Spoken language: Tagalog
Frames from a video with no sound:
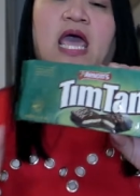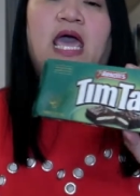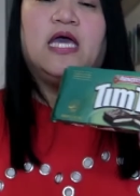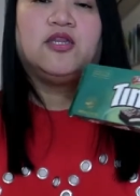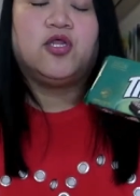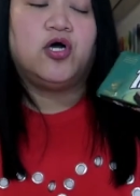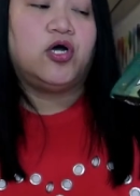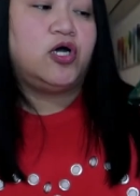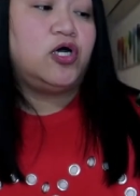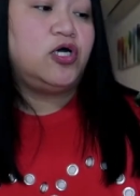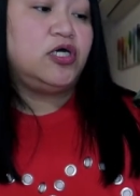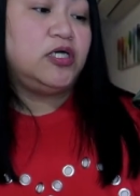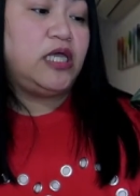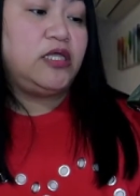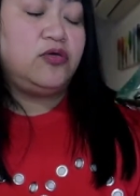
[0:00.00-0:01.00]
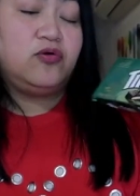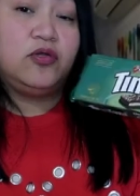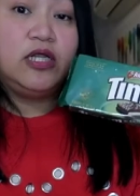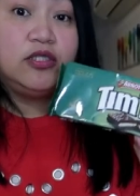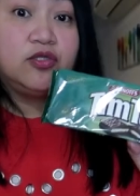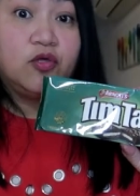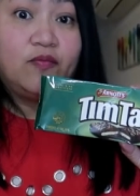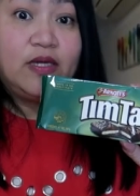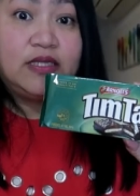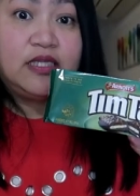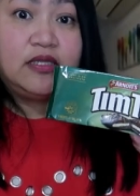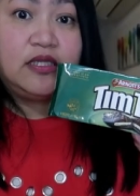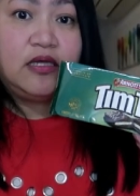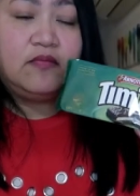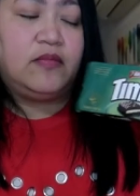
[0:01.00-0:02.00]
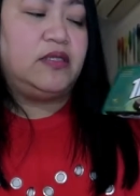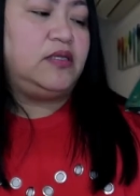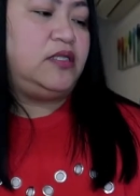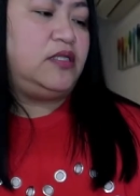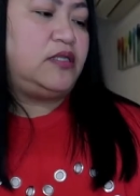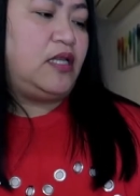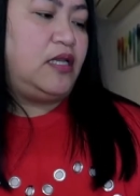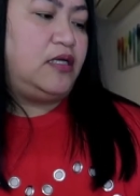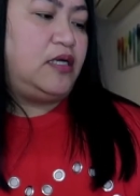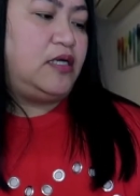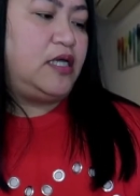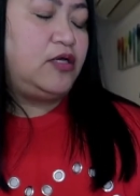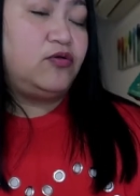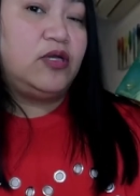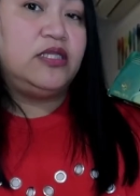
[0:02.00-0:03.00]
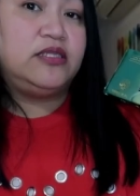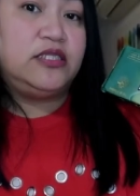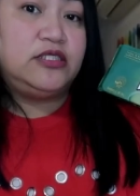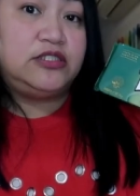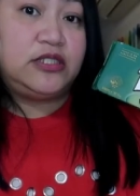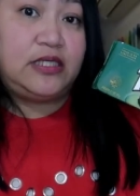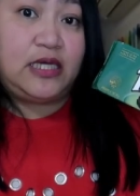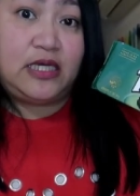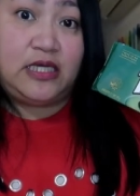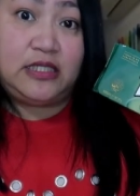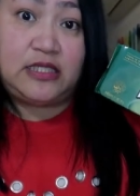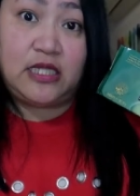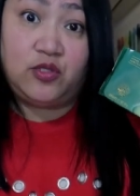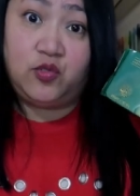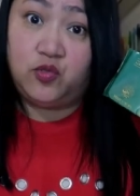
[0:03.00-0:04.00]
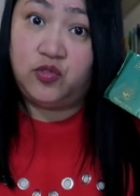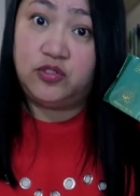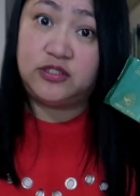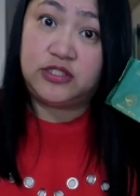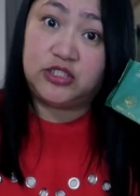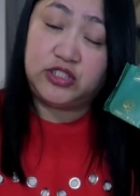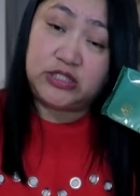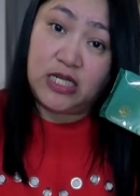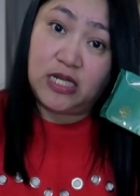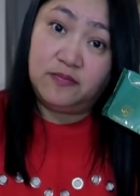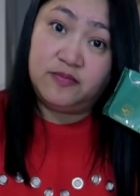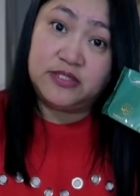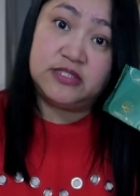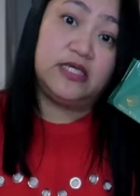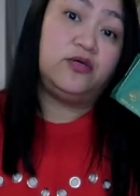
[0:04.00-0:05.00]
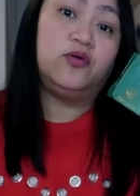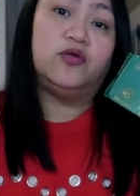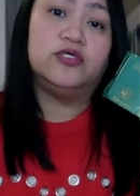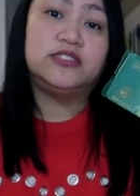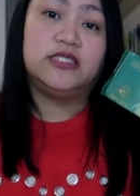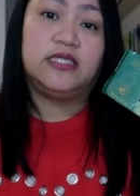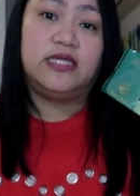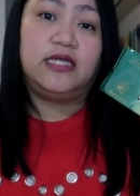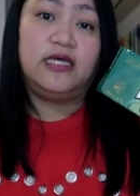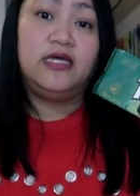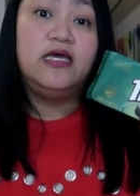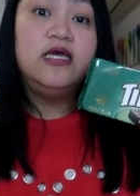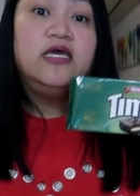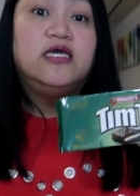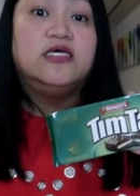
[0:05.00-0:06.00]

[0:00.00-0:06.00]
Ito, ngayon ko lang ito matitikman din talaga. Ngayon ko lang din siya nakita doon sa shelves, sa grocery.